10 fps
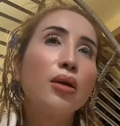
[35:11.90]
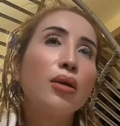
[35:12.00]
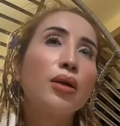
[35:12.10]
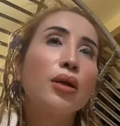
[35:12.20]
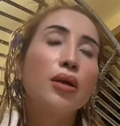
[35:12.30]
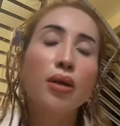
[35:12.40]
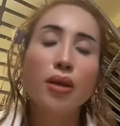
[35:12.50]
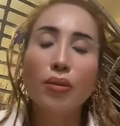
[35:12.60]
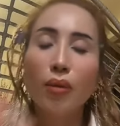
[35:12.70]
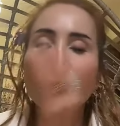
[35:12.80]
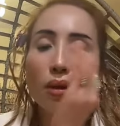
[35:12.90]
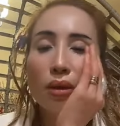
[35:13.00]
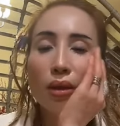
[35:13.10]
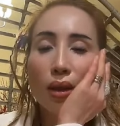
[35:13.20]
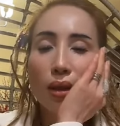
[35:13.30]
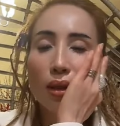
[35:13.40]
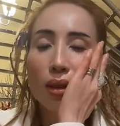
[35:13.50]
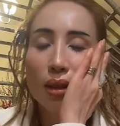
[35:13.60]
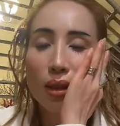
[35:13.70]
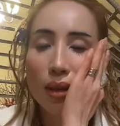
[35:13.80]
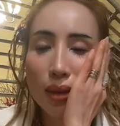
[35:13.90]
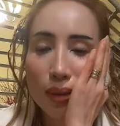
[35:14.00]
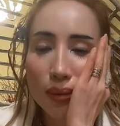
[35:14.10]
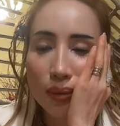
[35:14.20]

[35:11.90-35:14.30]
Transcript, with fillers: trời ơi mọi người ơi